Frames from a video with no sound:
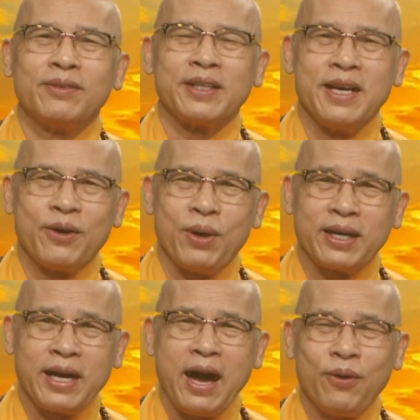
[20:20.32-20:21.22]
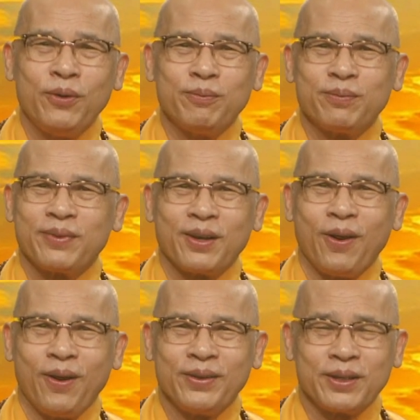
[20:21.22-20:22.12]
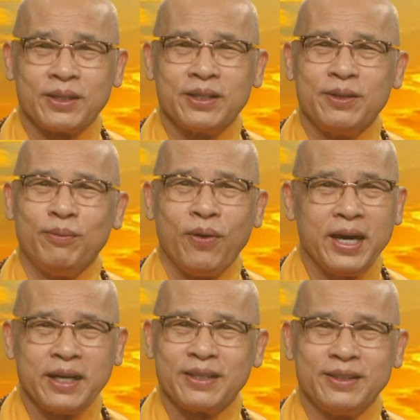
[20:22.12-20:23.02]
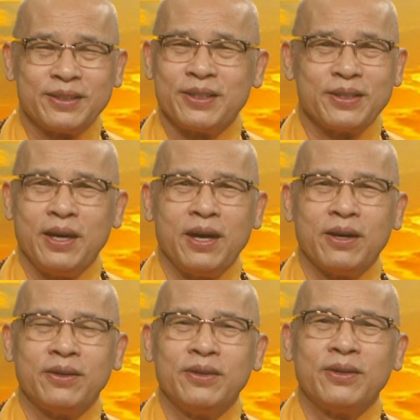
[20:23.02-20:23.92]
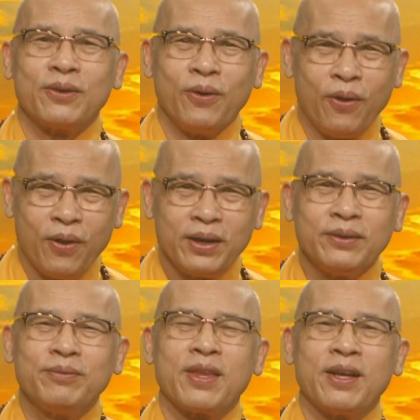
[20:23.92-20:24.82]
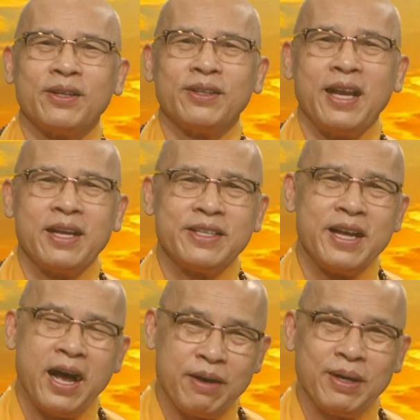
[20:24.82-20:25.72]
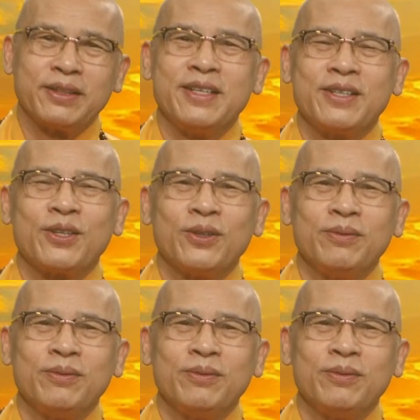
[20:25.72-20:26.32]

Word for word: nghe quảng cáo có những cái món ăn hết sức là ngon à, lái xe hai ba tiếng